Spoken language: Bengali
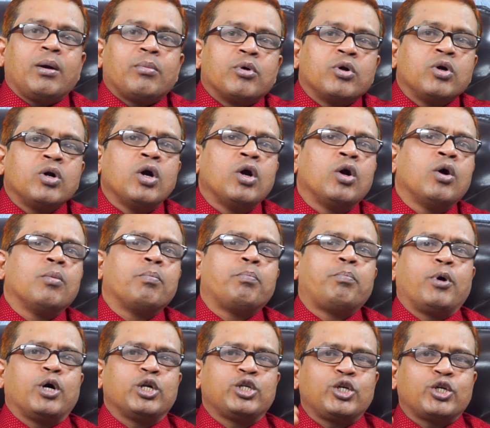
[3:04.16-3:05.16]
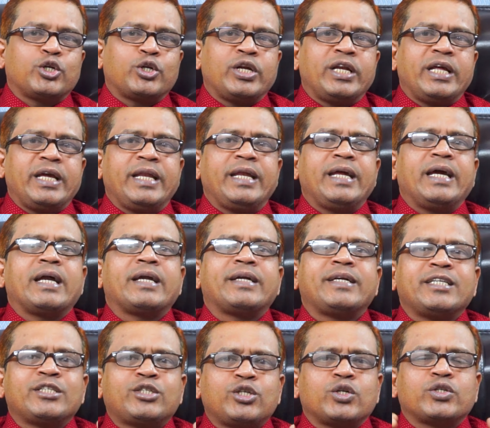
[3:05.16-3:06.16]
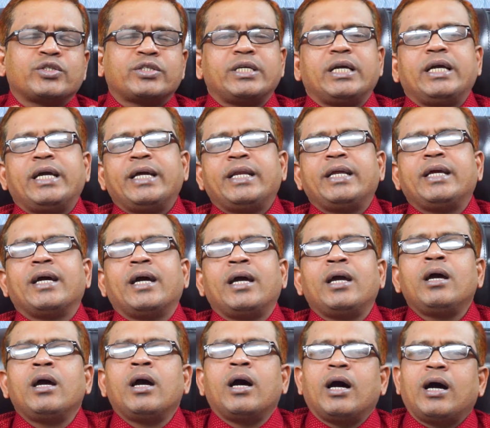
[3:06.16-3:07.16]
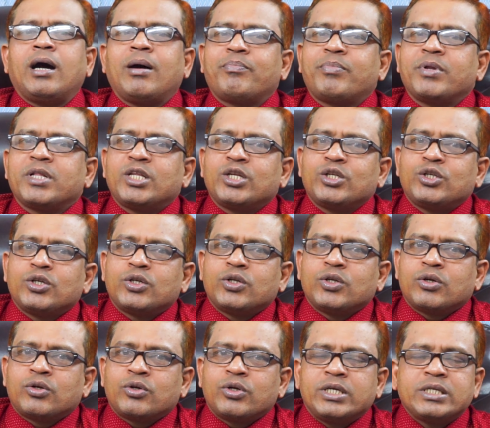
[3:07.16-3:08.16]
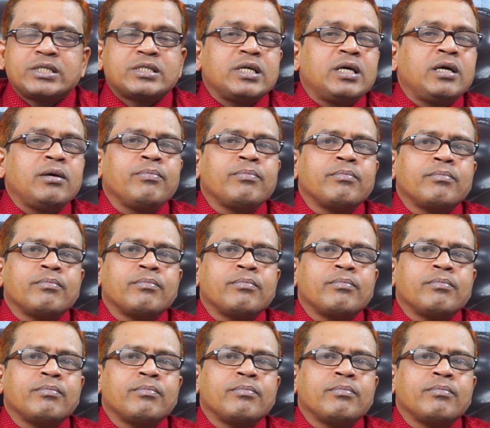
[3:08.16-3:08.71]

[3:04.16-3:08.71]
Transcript: এবং পর্যটন এরিয়া রিসোর্স এরিয়ায় আপনাদের জন্য রয়েছে